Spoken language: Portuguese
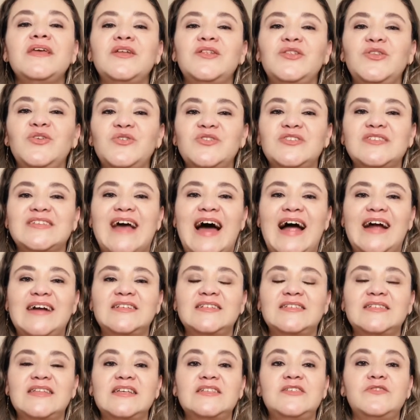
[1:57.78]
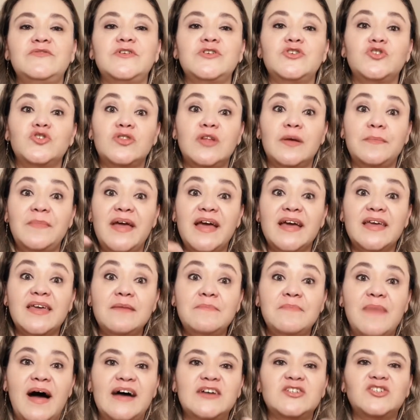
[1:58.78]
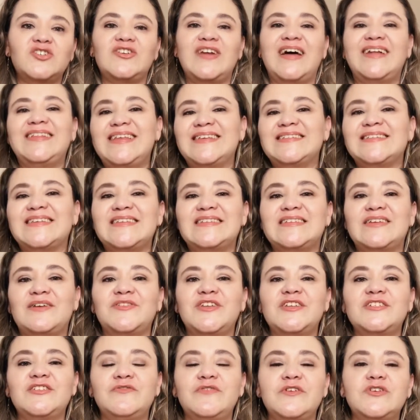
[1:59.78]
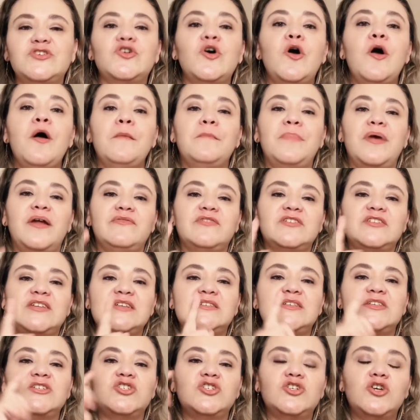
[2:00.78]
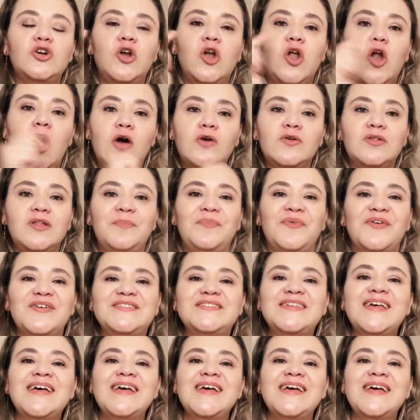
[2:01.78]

nos cards desse vídeo e também aqui embaixo na descrição desse vídeo para você assistir logo depois